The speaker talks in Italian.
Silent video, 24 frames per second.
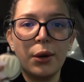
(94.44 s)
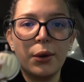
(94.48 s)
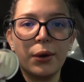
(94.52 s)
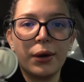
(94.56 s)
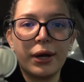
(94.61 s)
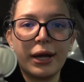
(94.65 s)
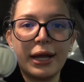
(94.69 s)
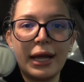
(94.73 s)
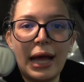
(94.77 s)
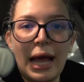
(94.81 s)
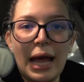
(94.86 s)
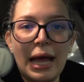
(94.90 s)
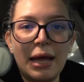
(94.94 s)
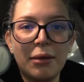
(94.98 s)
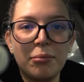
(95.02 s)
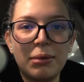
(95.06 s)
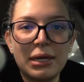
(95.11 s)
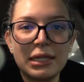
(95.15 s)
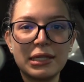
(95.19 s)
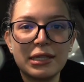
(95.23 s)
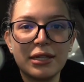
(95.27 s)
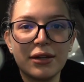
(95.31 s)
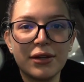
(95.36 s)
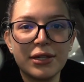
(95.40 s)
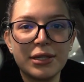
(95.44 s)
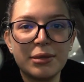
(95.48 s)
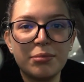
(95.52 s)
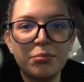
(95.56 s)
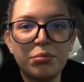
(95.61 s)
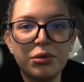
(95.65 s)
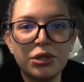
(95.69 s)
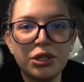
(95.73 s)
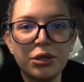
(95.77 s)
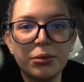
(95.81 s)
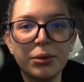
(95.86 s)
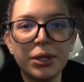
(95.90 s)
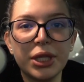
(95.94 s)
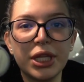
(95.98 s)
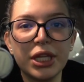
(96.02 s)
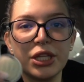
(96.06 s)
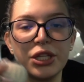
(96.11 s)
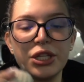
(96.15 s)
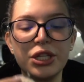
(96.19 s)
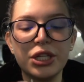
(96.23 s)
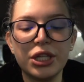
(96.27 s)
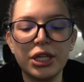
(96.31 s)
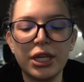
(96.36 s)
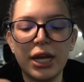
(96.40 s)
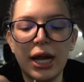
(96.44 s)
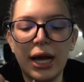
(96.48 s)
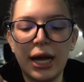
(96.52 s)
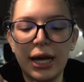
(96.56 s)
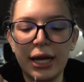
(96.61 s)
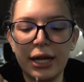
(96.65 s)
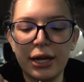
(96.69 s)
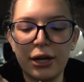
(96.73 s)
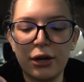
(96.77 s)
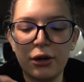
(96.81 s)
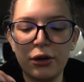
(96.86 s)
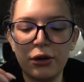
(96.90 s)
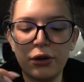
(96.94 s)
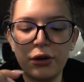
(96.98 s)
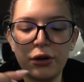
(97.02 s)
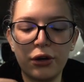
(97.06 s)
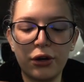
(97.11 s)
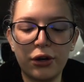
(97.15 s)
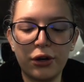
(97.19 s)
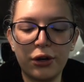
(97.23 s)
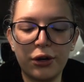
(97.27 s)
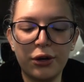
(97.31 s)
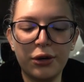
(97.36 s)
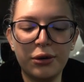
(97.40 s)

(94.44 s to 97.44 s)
ok bastava semplicemente girarlo